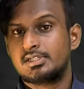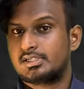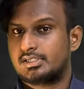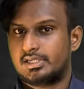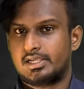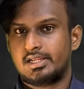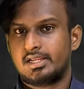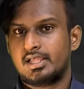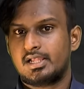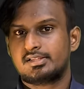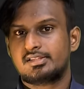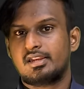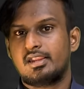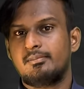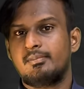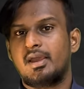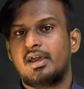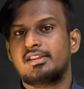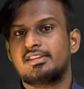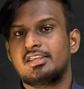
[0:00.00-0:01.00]

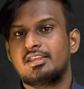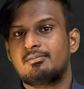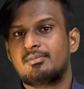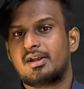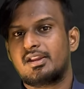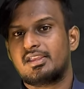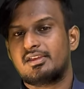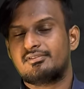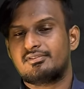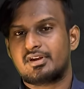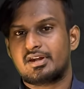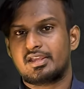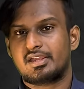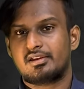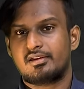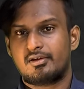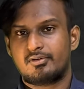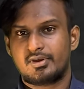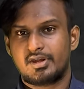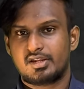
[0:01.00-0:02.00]
எல்லாத்துலேயுமே அதிகமான
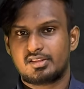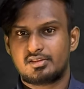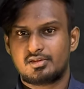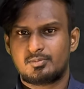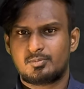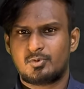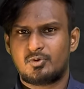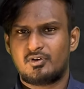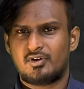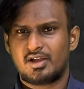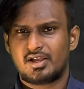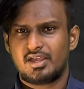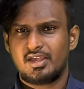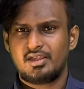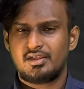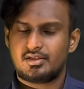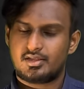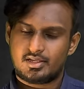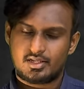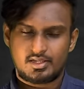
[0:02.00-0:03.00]
ஏவுகணைகள் அவங்க எடுத்துகிட்டு போவாங்க
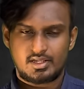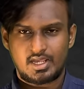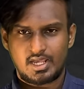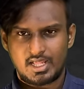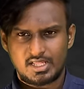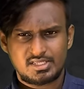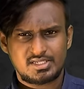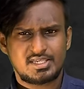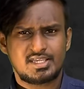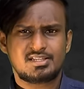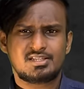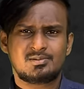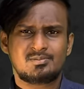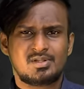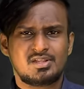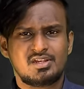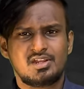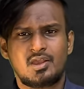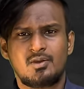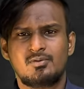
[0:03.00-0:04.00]
அதுக்கேற்ற
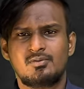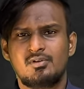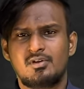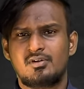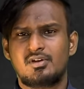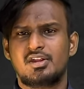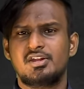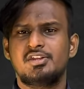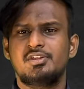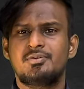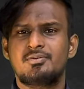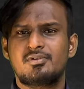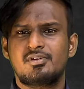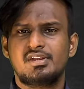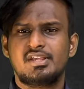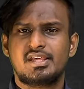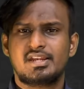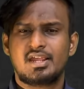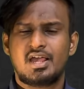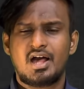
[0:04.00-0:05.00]
மாதிரி அவங்களோட
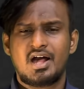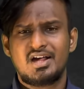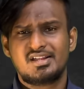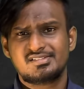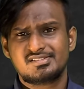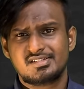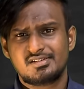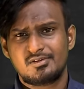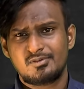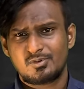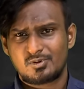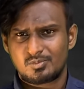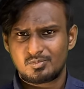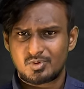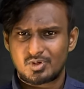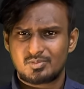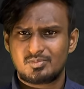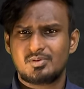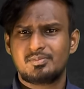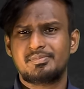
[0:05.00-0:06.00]
நியூக்ளியர் ஆர்சனலும் ரொம்ப
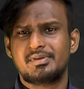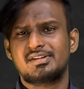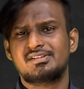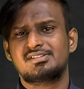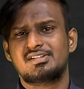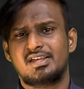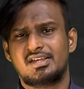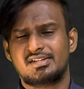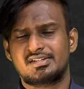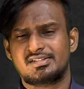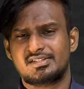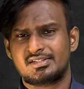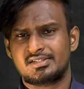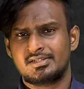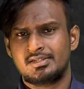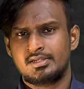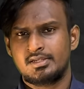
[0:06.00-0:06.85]
ரொம்ப பெருசாக இருக்குது